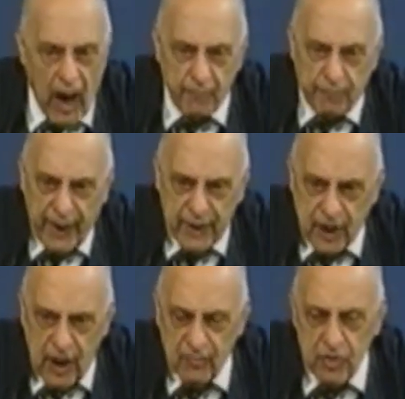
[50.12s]
a
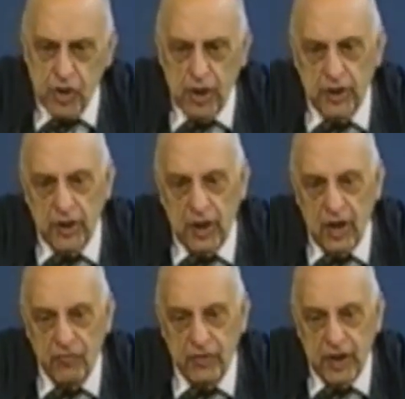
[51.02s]
parte le vicende
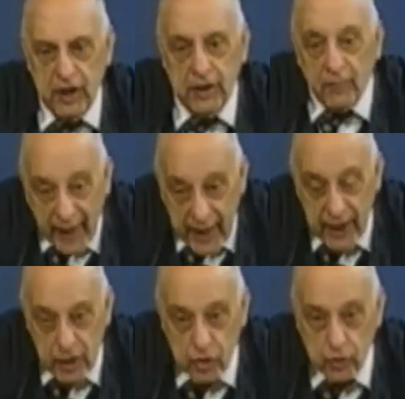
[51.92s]
della Fiat, ma
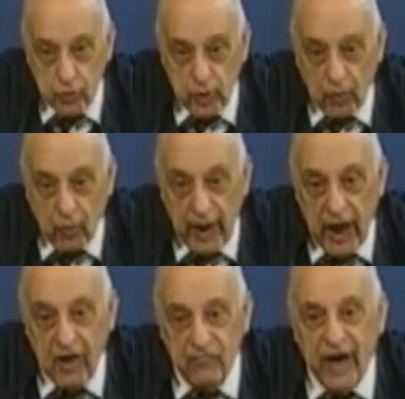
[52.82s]
in aggiunta a
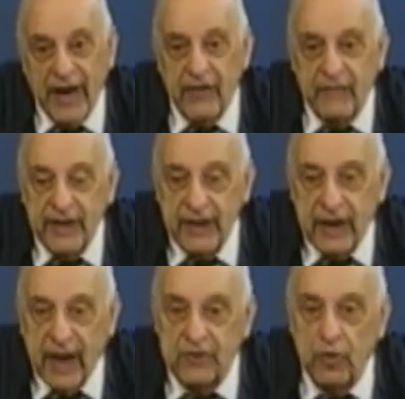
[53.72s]
quelle va
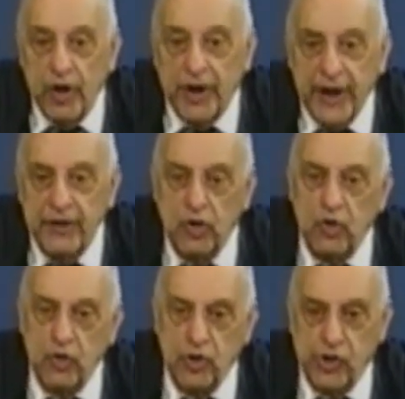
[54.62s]
rivendicato il
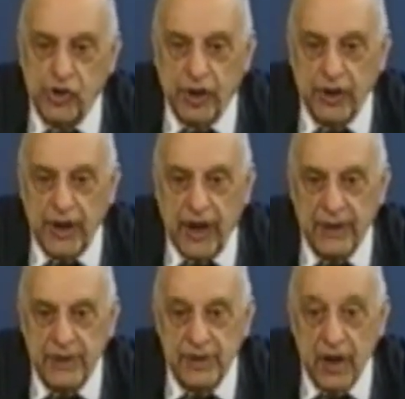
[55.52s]
reddito di
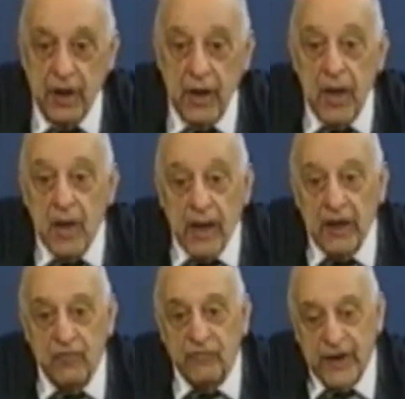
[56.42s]
cittadinanza.
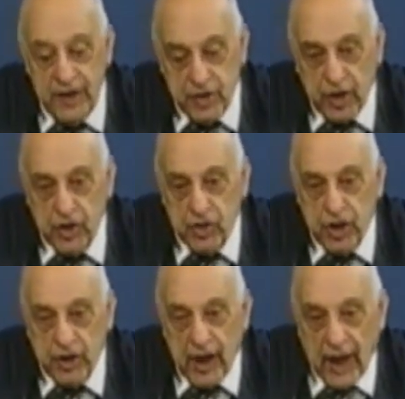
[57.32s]
La differenza che
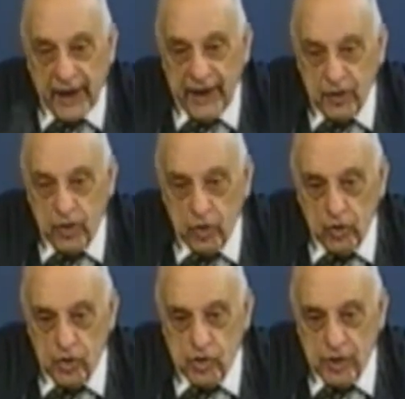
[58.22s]
c'è tra reddito
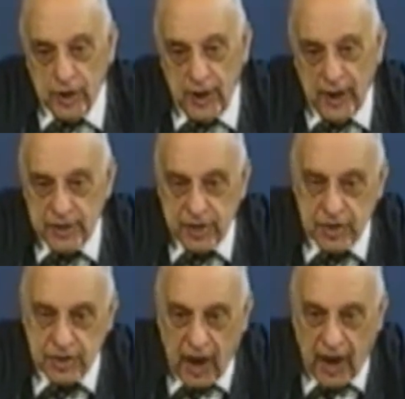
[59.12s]
di cittadinanza e
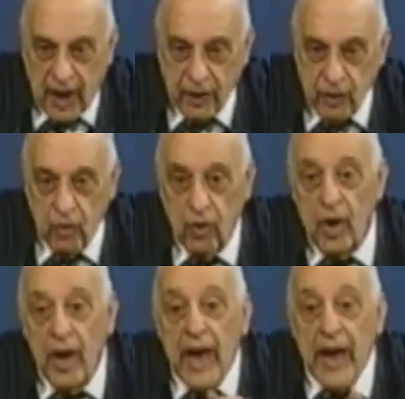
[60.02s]
salario
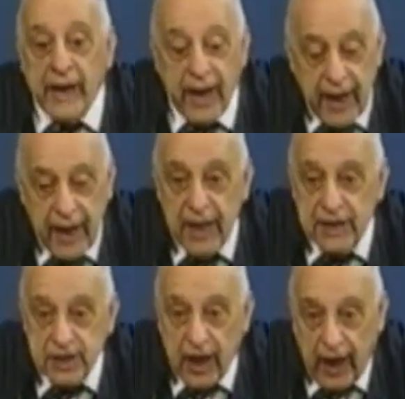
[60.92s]
è che il
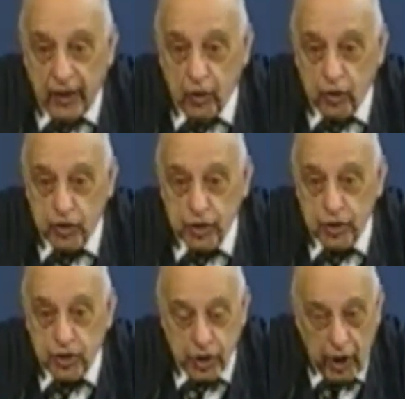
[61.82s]
salario
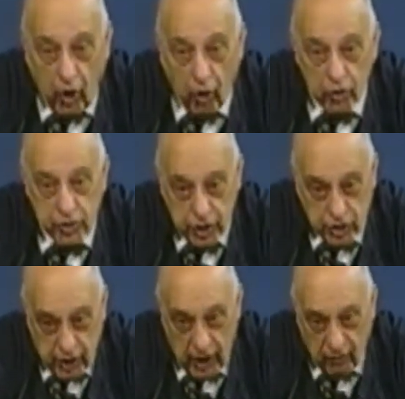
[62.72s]
ce l'ho se c'è